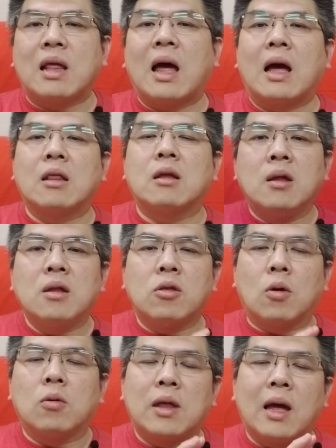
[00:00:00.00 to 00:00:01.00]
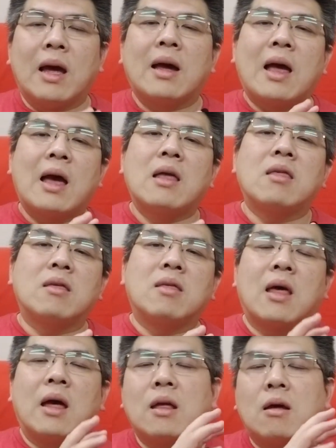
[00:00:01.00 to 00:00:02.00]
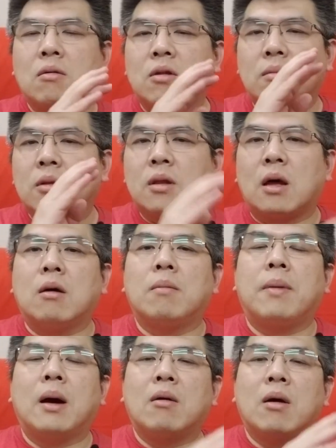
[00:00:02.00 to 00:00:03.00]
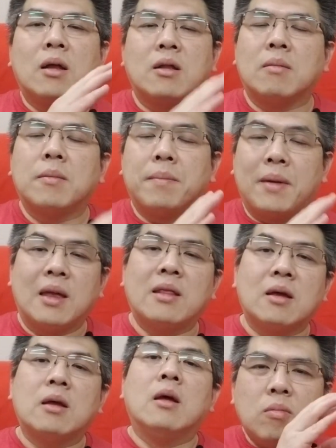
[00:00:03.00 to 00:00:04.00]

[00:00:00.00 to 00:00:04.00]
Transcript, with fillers: 大的，是从它开始才有什么淘宝啊，什么别的。